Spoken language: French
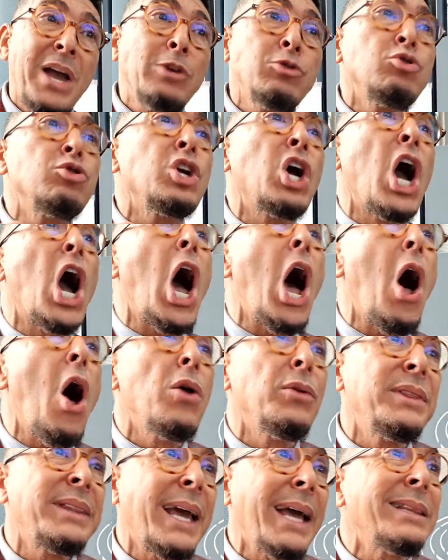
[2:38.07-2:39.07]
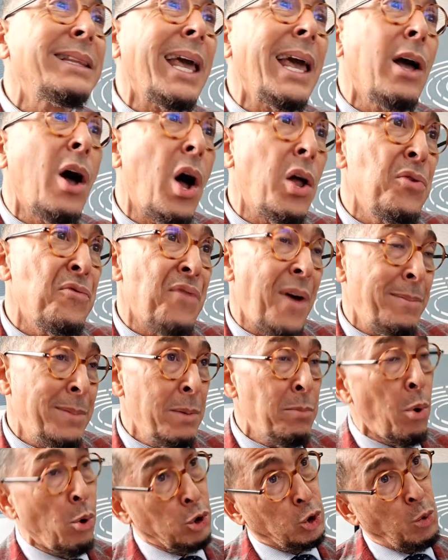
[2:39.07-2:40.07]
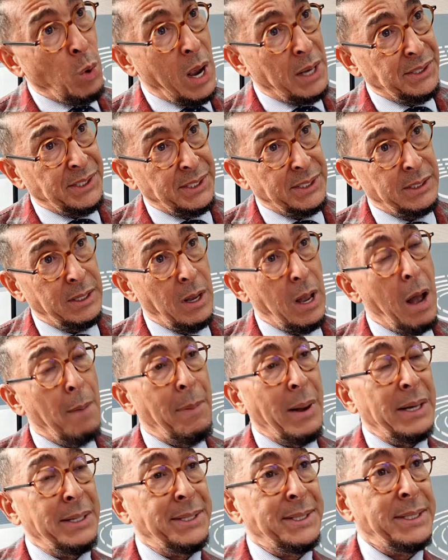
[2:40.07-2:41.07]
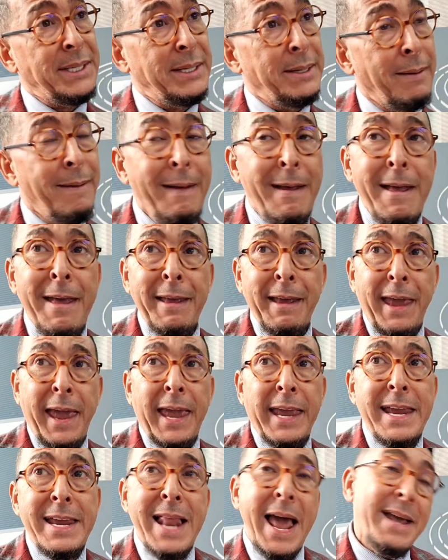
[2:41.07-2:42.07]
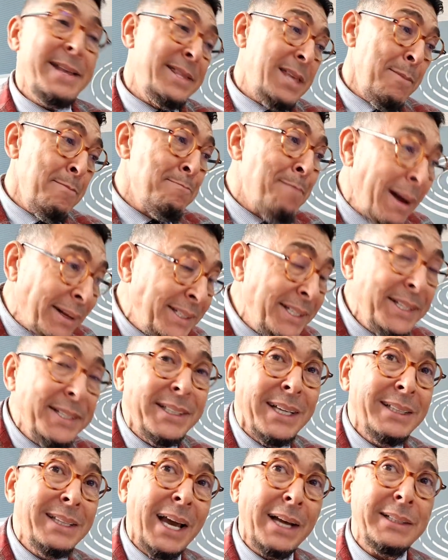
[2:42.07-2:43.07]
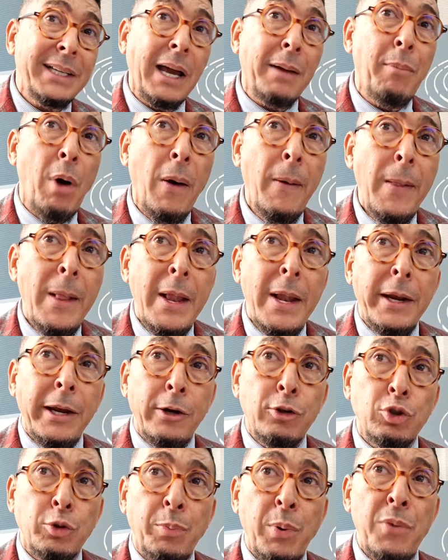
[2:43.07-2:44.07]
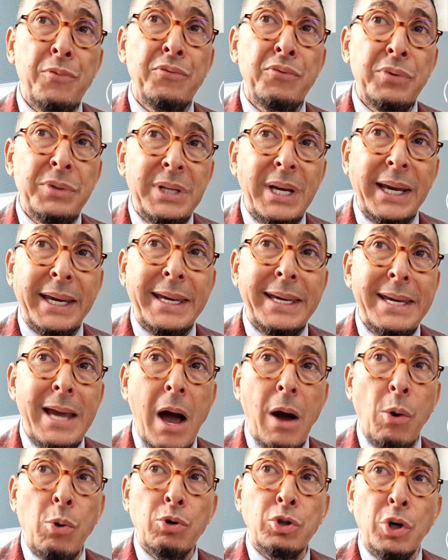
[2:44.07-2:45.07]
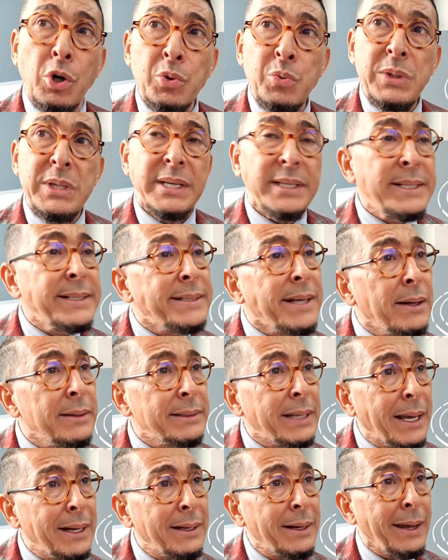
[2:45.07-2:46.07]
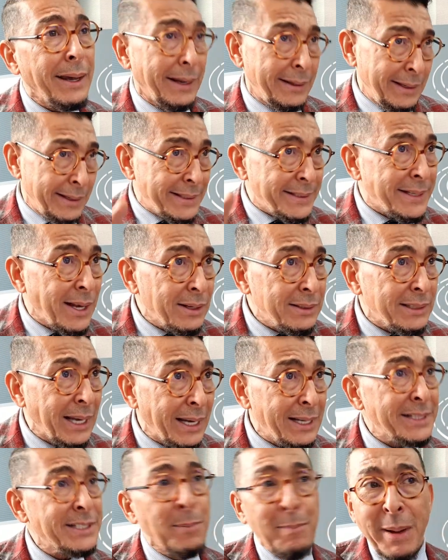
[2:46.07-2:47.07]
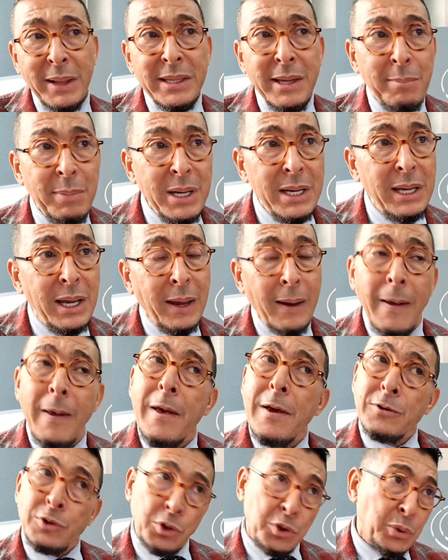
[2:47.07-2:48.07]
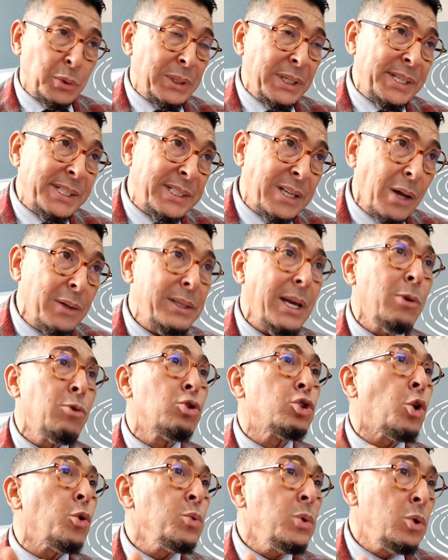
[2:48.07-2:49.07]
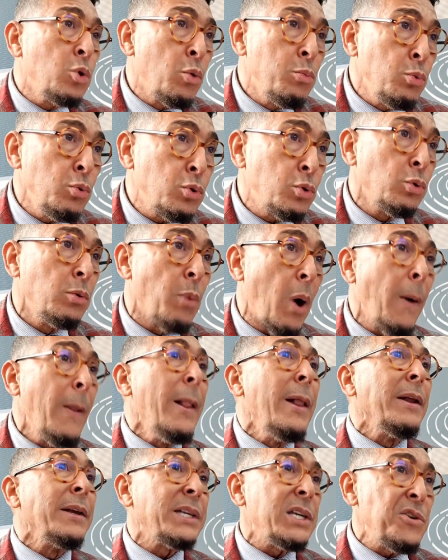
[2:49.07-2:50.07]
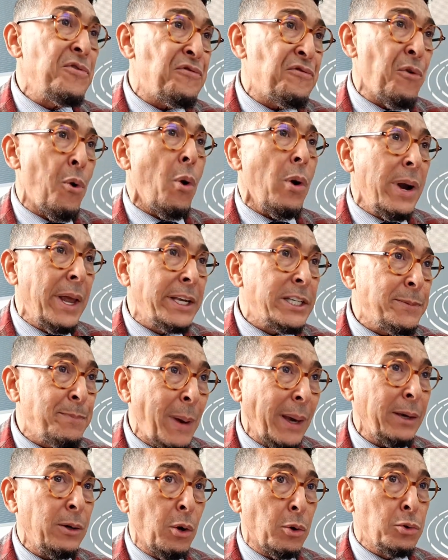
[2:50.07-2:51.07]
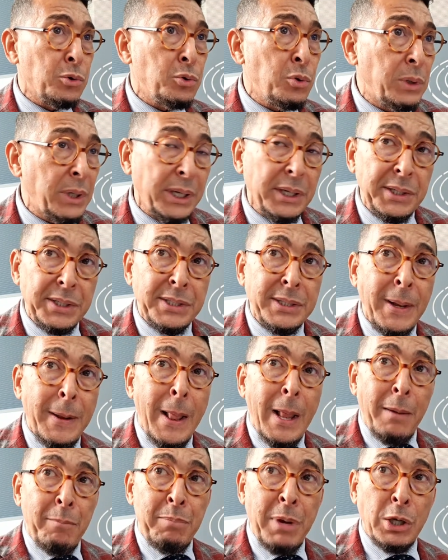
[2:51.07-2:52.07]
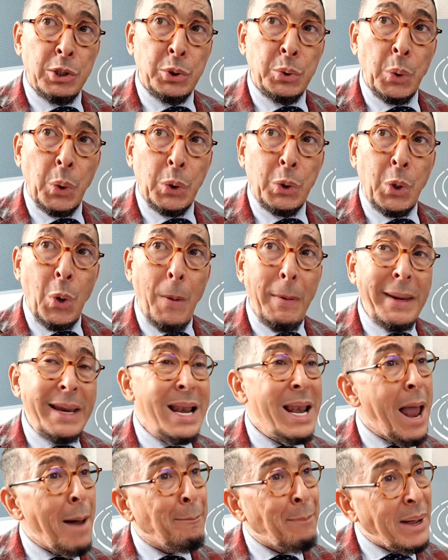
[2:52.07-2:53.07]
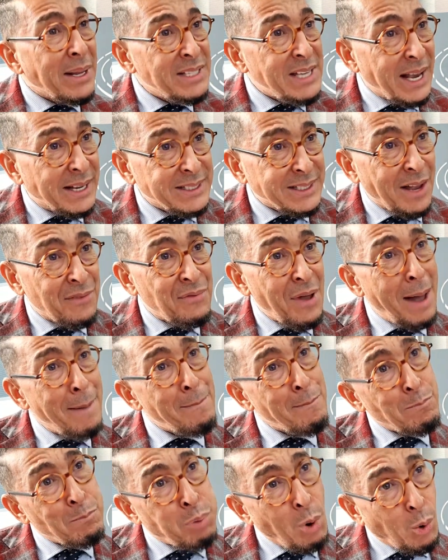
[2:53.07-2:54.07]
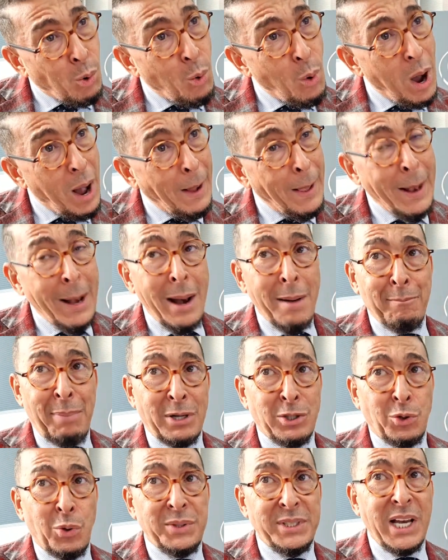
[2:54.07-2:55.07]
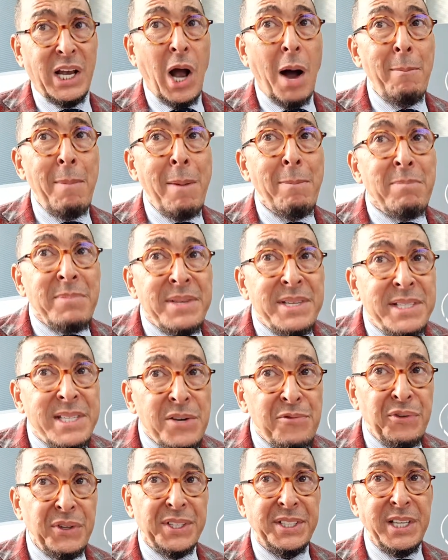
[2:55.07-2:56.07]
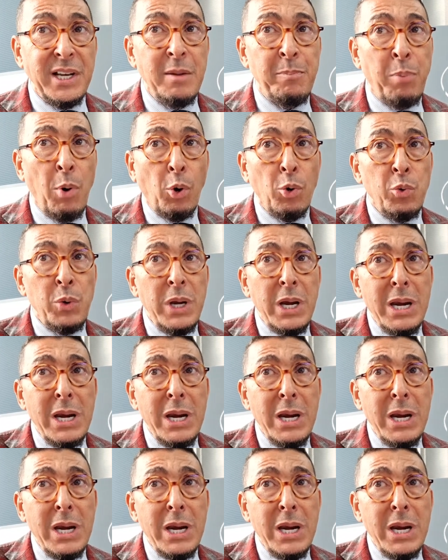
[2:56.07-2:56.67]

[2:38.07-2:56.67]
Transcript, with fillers: vient d'une grande, très très grande famille bourgeoise en Palestine et il a été baptisé dernièrement. Et je peux vous dire qu'il y a aujourd'hui des centaines et des centaines, ce pas des milliers, ce sont des centaines aujourd'hui de musulmans qui font l'expérience du Christ. Bien sûr qu'il ne l'a pas dit à sa femme. Pourquoi Parce que c'est quand même difficile pour